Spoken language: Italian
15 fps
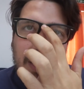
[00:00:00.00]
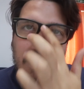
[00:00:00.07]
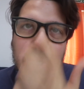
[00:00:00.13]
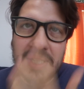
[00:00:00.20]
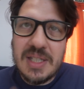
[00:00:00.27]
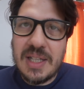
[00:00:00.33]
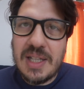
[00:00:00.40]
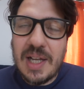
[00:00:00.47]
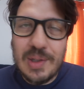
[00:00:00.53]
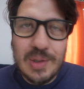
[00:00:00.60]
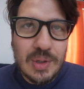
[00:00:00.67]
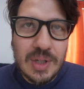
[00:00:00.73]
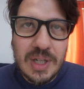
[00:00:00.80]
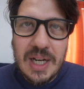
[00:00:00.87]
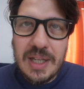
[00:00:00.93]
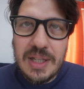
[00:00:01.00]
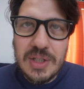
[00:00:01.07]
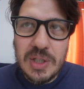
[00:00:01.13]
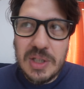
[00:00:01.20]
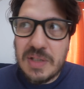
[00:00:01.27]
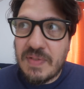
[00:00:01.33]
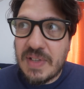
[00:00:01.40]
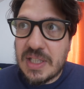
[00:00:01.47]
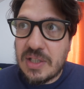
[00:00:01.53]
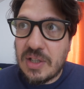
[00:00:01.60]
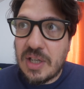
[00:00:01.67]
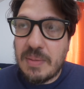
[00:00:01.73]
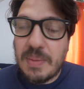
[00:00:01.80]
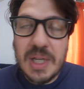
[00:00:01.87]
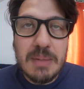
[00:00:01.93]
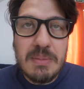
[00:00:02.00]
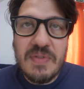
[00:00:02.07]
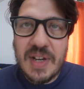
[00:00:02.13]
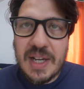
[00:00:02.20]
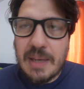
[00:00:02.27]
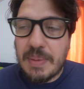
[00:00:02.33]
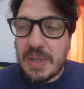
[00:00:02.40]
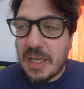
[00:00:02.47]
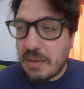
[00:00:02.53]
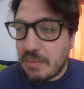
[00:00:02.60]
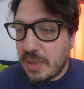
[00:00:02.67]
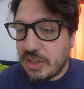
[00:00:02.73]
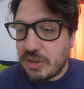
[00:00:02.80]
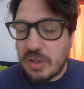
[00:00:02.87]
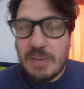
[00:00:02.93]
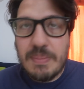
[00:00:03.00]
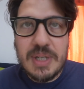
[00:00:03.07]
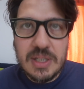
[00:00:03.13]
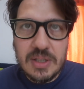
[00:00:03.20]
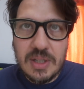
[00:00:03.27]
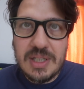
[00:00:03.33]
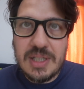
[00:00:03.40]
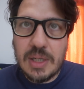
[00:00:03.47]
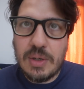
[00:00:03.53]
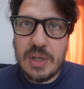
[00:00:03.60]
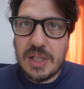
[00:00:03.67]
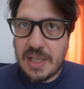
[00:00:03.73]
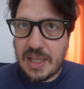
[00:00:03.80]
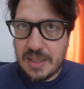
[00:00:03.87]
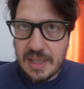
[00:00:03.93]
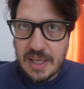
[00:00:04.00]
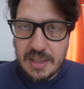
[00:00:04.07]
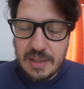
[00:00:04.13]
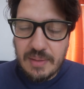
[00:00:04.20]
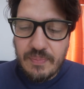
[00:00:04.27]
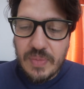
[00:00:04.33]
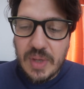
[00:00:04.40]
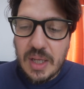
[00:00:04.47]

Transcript: mi sta dando grande soddisfazione perché mi fa capire quanto le persone siano ritardate.